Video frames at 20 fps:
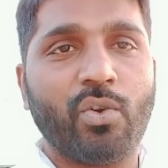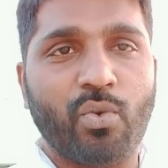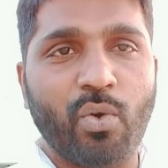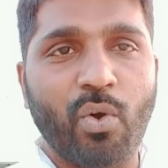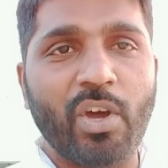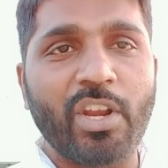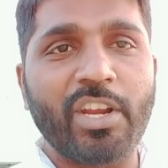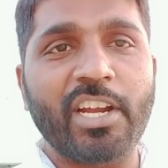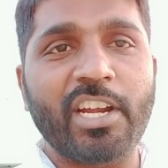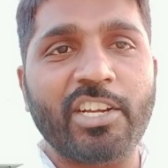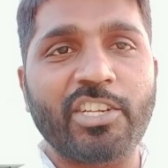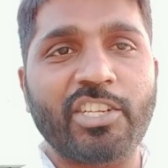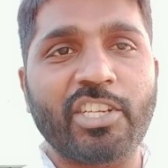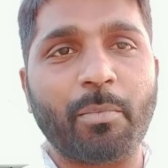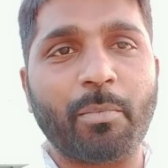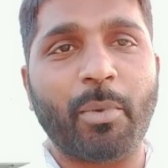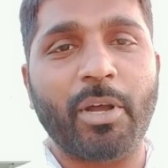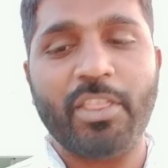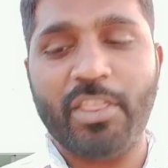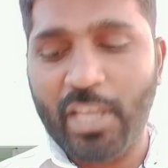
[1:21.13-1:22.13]
టోల్గేట్
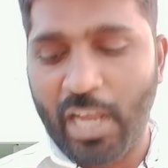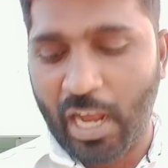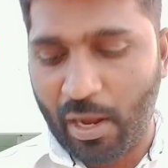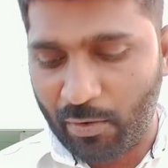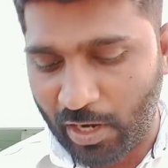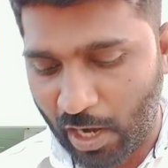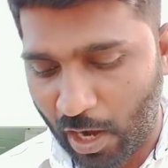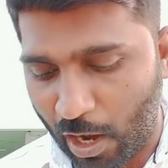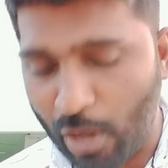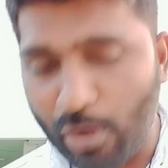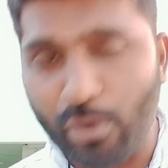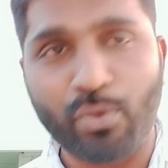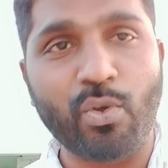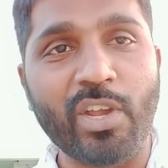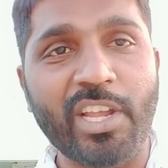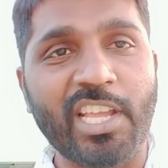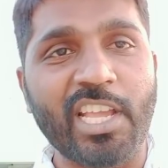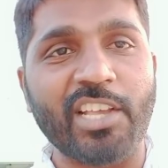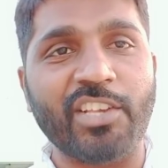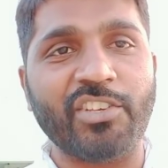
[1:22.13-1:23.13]
సిబ్బంది ఆమె కాలు
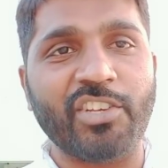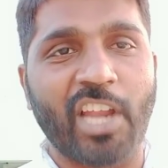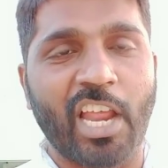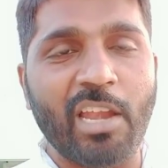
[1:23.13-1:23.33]
తొక్కేసి